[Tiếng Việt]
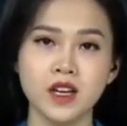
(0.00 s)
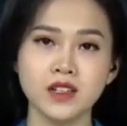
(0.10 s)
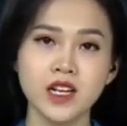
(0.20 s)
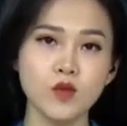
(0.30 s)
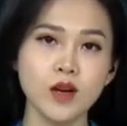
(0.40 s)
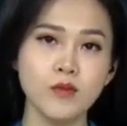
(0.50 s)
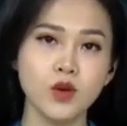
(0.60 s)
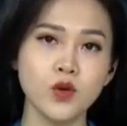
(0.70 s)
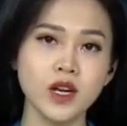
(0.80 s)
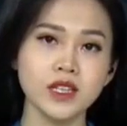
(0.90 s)
Đây cũng là
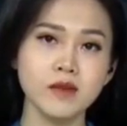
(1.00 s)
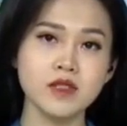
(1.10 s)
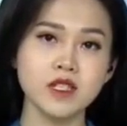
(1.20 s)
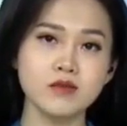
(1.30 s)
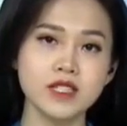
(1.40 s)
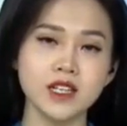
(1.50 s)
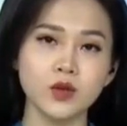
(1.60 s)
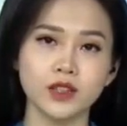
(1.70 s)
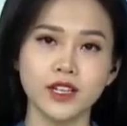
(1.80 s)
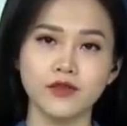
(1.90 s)
một quyết tâm chống dịch của
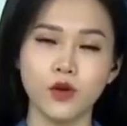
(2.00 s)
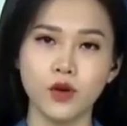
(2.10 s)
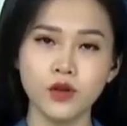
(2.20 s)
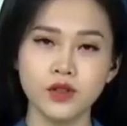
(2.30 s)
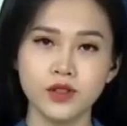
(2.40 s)
thành phố.